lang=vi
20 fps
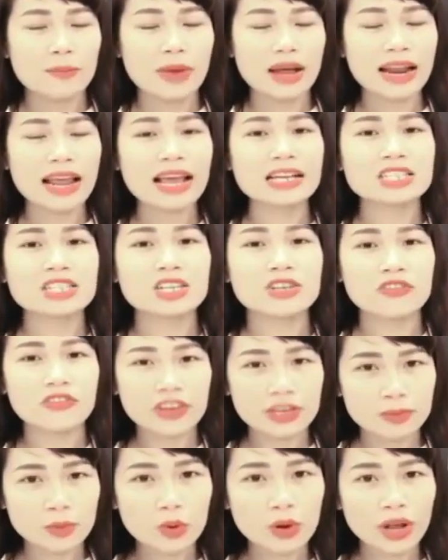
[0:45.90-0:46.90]
bán hàng trên
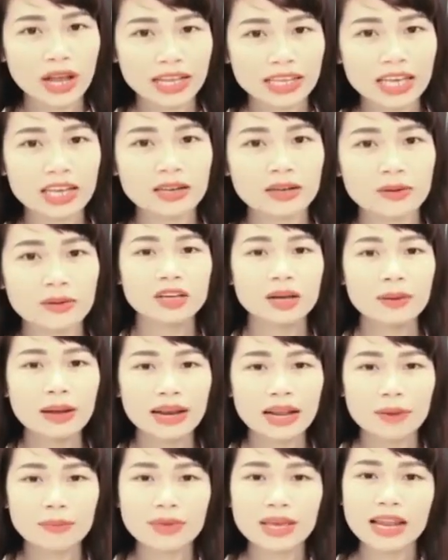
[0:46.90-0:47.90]
Facebook cá nhân. Như các
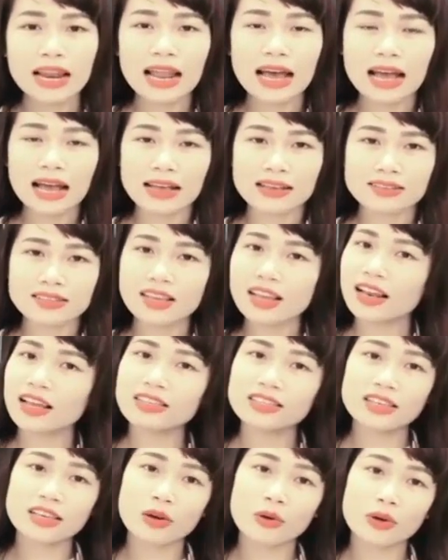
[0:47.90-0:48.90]
bạn đã biết là rất là
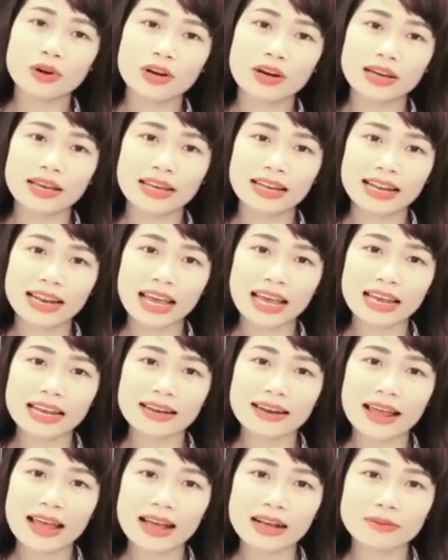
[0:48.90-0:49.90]
nhiều người hiện nay
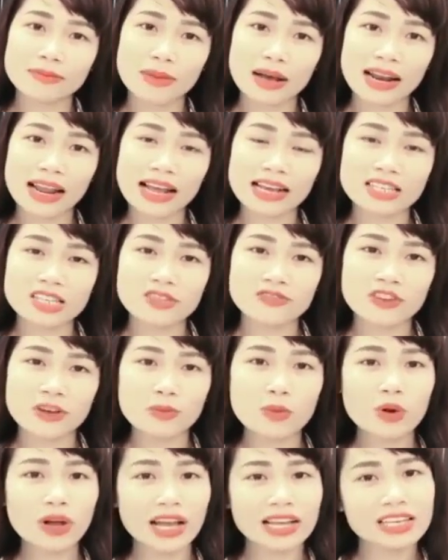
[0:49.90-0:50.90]
đang bán hàng trên
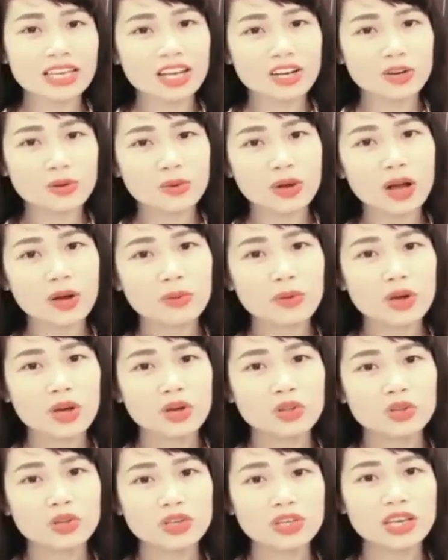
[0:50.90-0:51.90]
Facebook cá nhân đúng không?
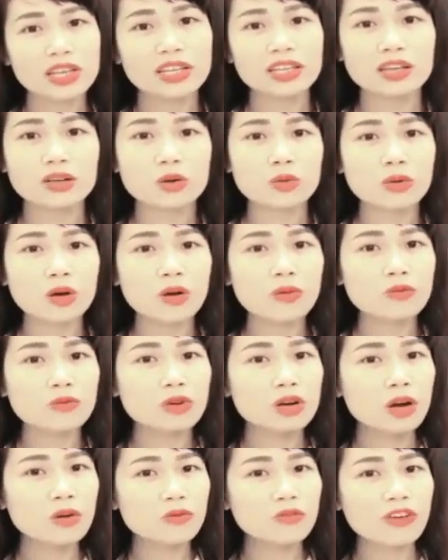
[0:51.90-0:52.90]
Tuy nhiên thì cũng không
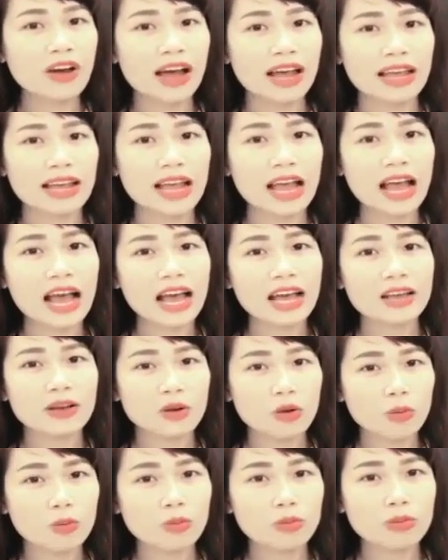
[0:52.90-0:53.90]
không phải ai
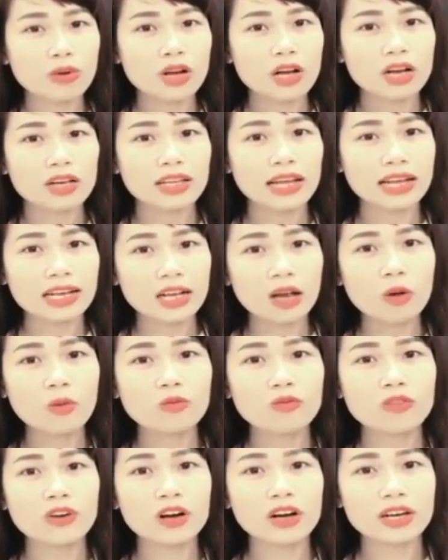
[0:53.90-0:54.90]
cũng thành
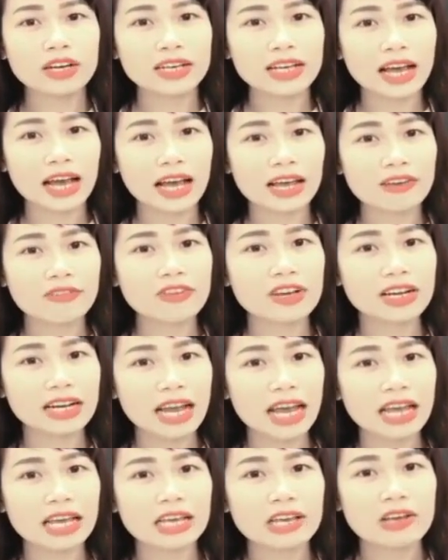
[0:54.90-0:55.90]
công với cái việc
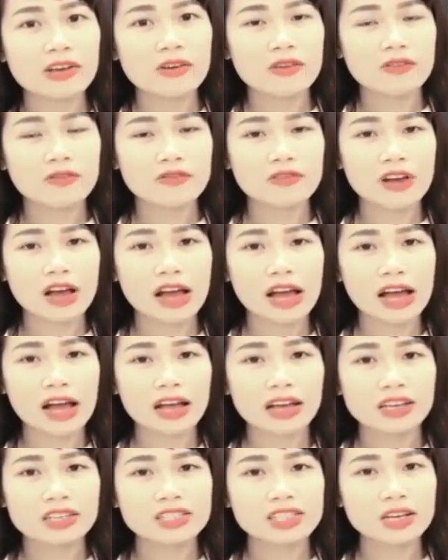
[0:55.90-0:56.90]
này
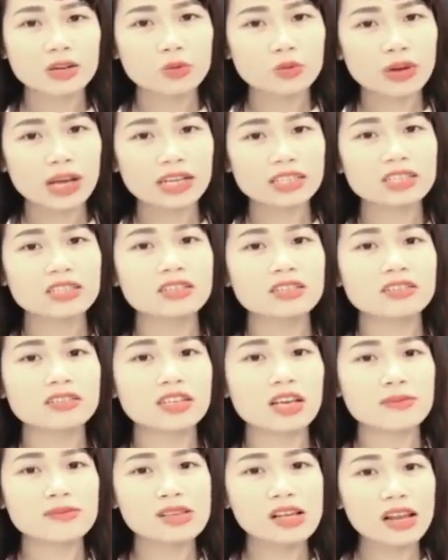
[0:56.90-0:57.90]
và Trang cũng đã thử
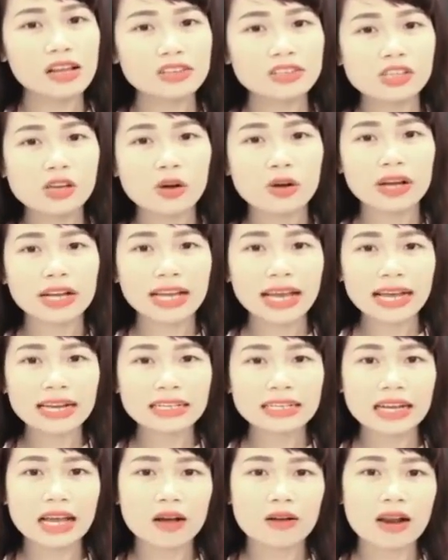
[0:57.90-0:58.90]
nghiệm rất là nhiều cái
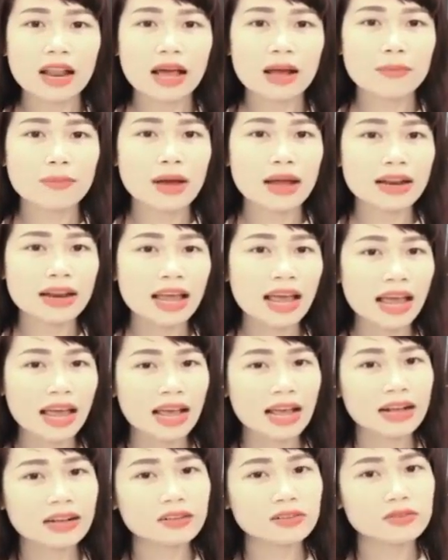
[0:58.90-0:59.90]
cách nào là bán
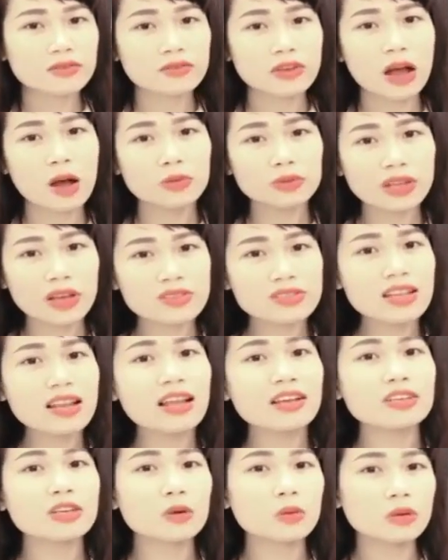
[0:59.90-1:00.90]
hàng học theo rất
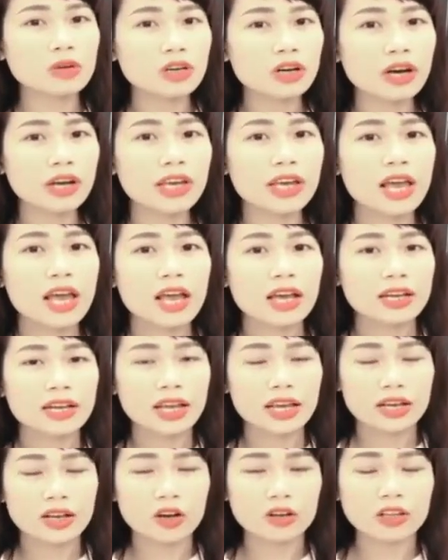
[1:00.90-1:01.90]
là nhiều người
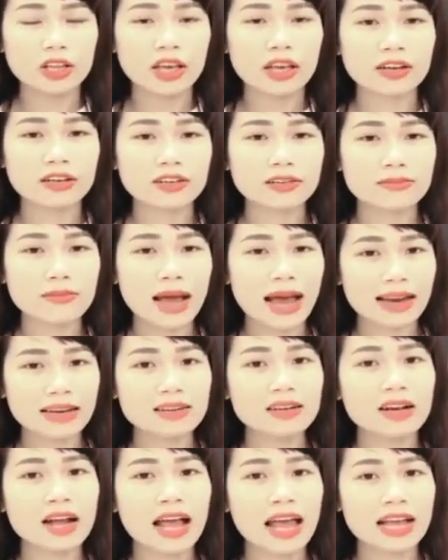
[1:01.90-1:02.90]
để có thể bán
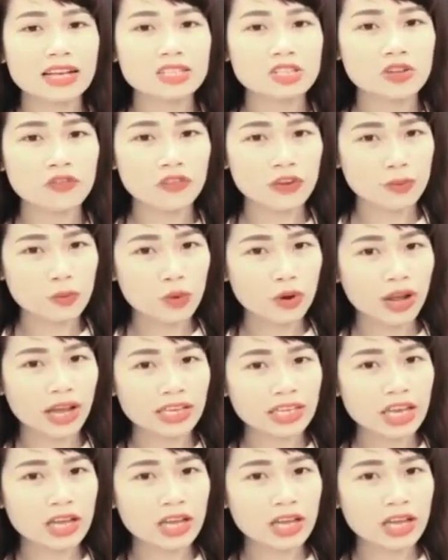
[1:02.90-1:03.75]
được hàng trên Facebook cá